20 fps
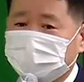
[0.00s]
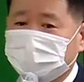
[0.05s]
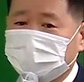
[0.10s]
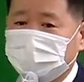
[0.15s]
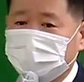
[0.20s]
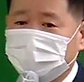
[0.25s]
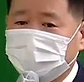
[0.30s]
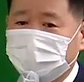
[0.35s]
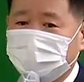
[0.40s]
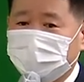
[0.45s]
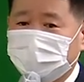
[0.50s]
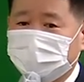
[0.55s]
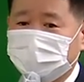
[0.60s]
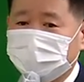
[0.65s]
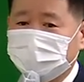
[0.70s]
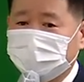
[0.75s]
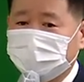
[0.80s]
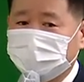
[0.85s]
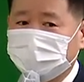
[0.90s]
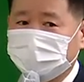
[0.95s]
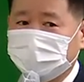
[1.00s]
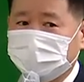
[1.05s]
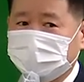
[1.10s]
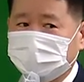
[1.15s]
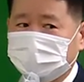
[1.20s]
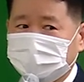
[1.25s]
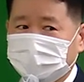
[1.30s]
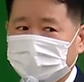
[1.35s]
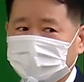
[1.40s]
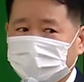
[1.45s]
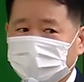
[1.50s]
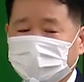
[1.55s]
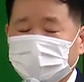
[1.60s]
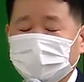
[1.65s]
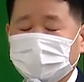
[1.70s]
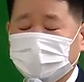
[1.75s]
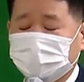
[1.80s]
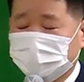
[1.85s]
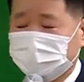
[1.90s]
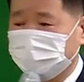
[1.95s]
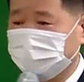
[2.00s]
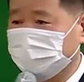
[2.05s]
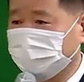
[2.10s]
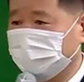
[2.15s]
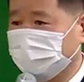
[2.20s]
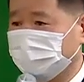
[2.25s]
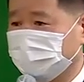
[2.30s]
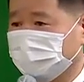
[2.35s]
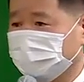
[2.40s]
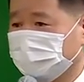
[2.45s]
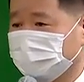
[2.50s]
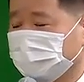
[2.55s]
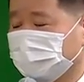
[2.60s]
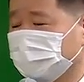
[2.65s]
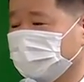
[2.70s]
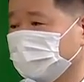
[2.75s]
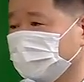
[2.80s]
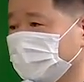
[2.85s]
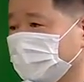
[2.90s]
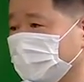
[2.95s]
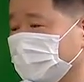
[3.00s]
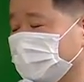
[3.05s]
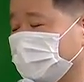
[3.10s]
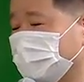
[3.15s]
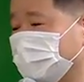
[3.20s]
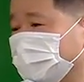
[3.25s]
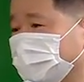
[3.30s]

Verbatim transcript: 실패를 보는 경우가 종종 있어요. 그래서 될